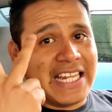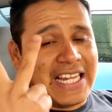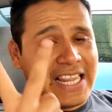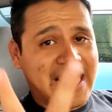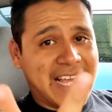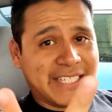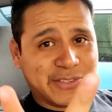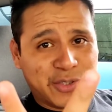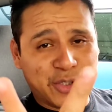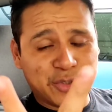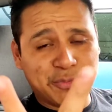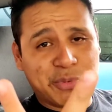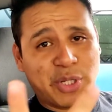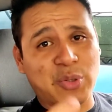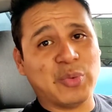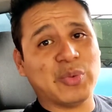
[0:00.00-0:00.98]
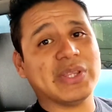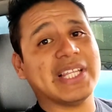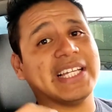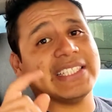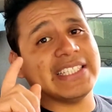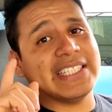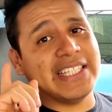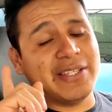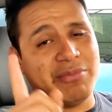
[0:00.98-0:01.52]
las dos
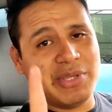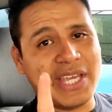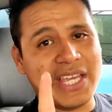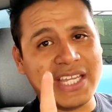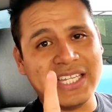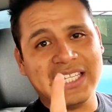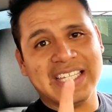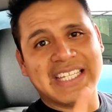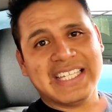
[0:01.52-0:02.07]
preguntas y bien